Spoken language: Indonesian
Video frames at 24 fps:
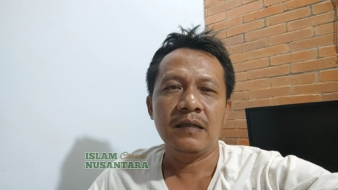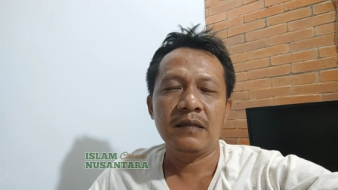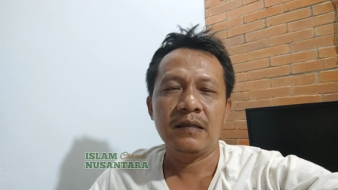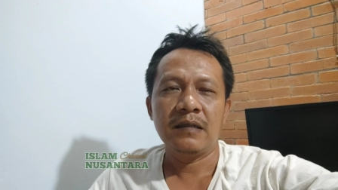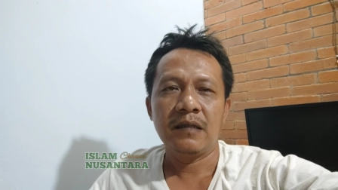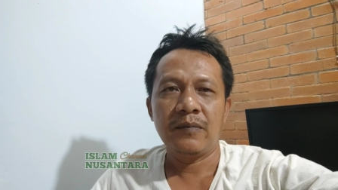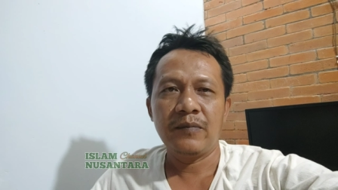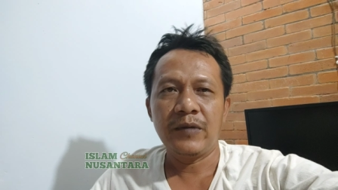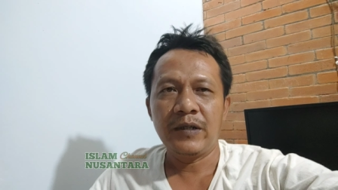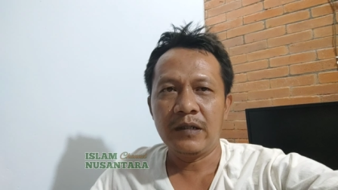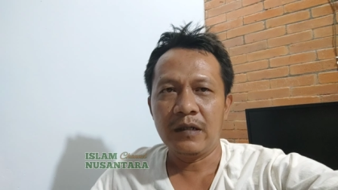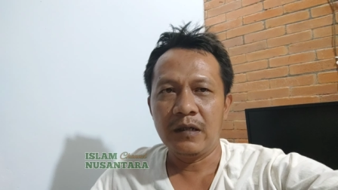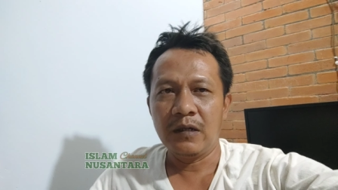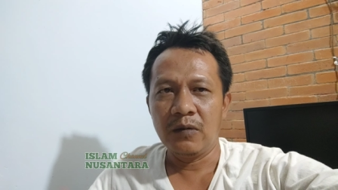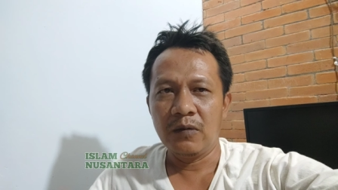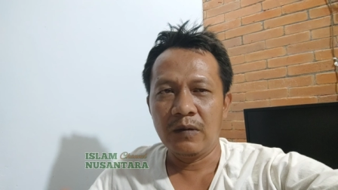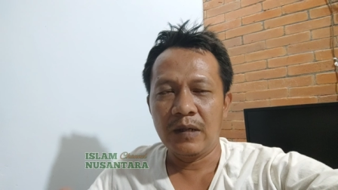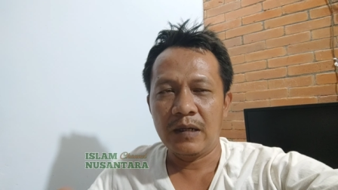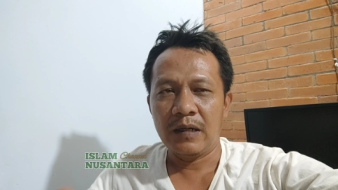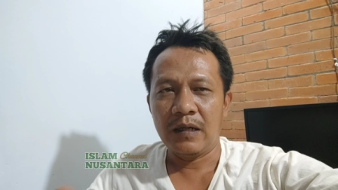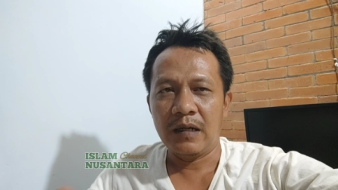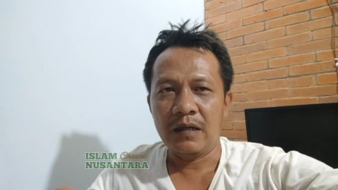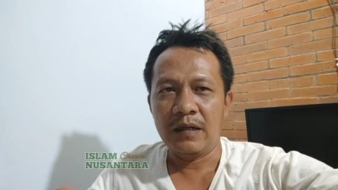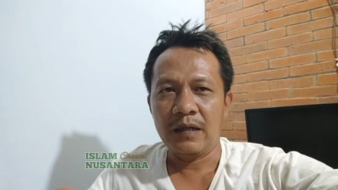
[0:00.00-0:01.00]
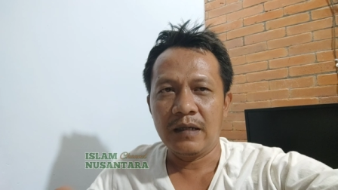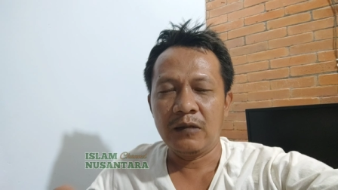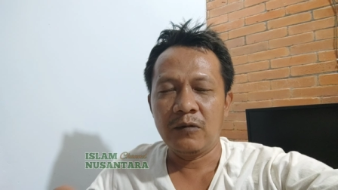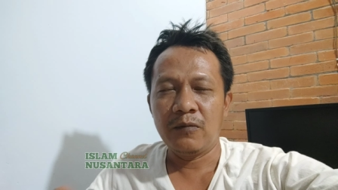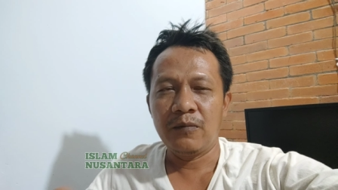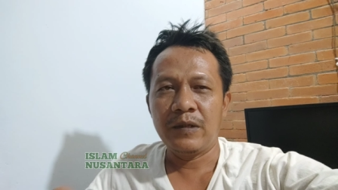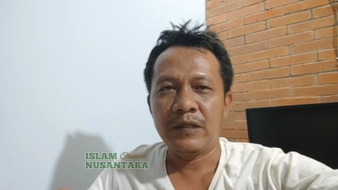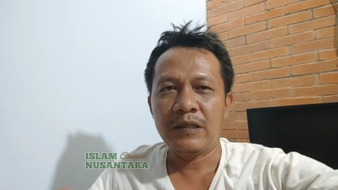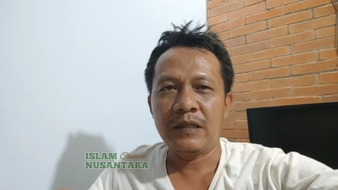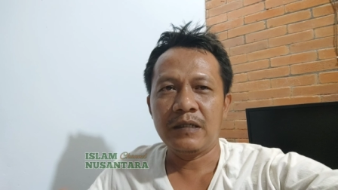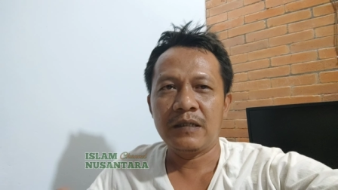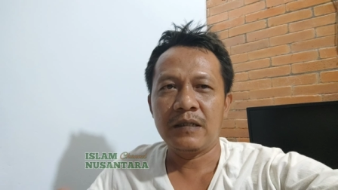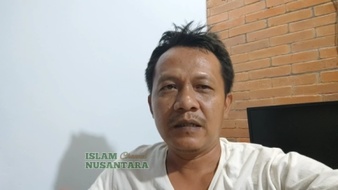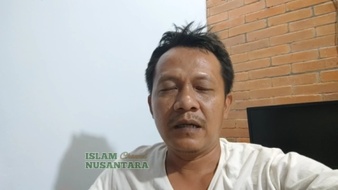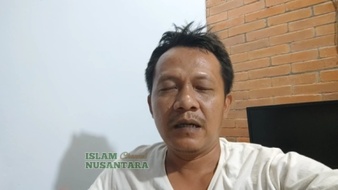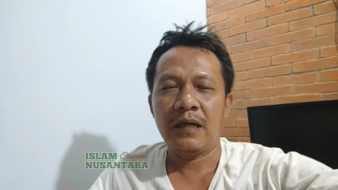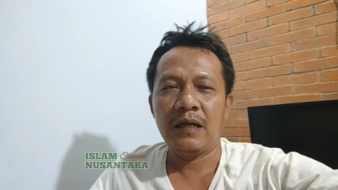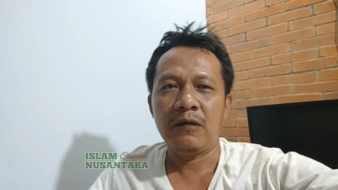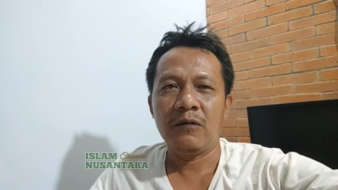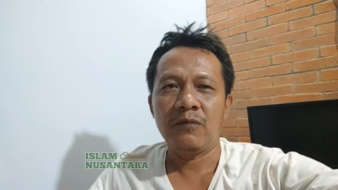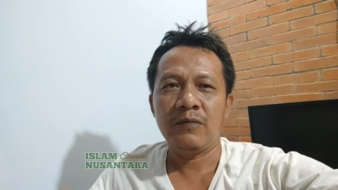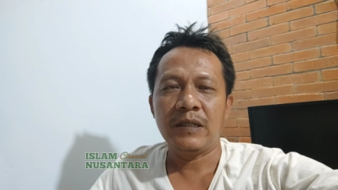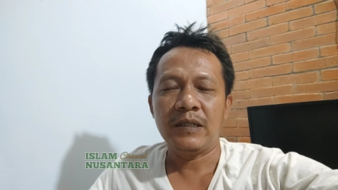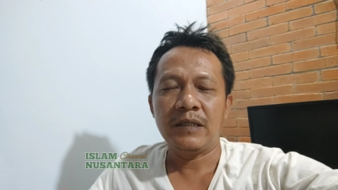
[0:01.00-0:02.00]
tapi di luar Anda itu banyak
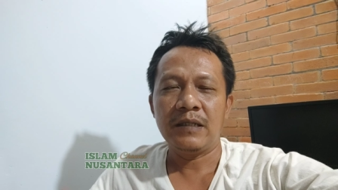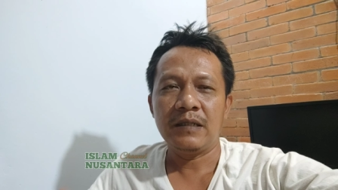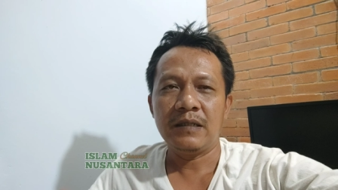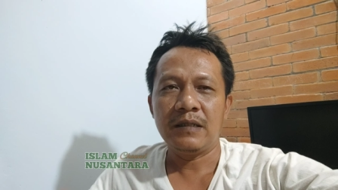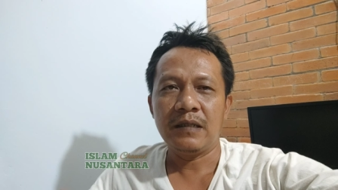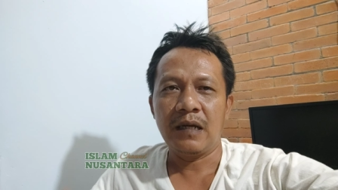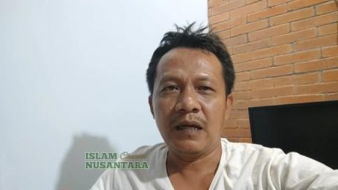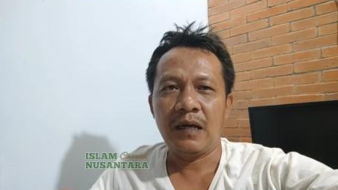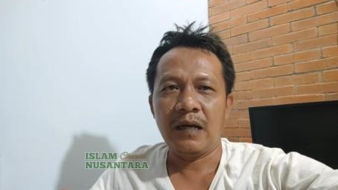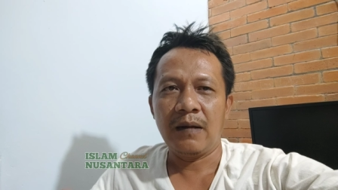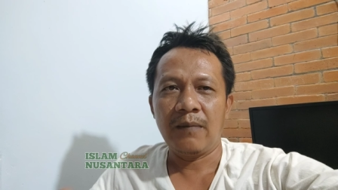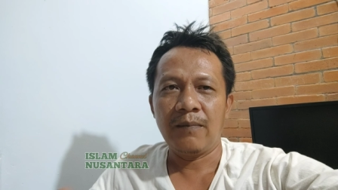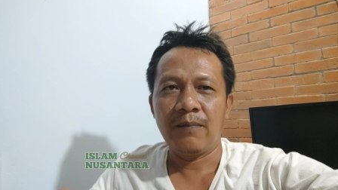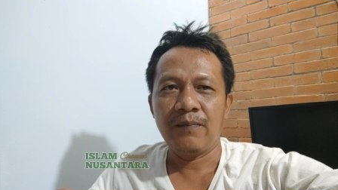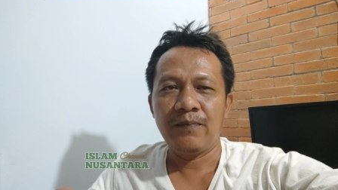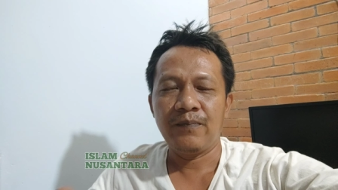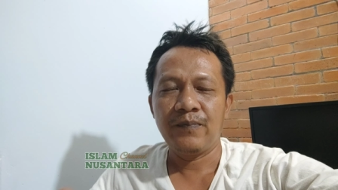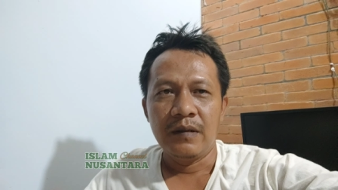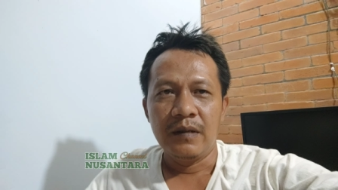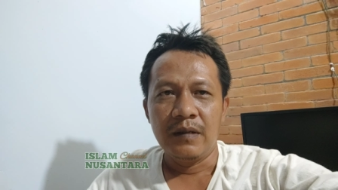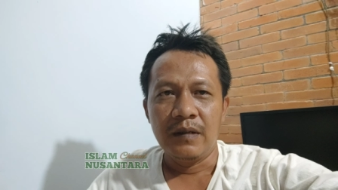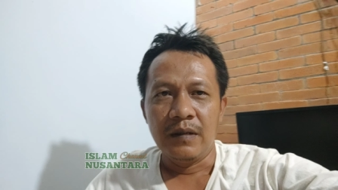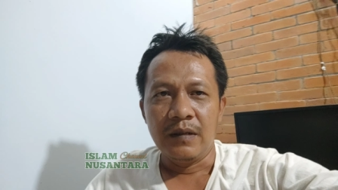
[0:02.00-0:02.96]
sekali umat Islam.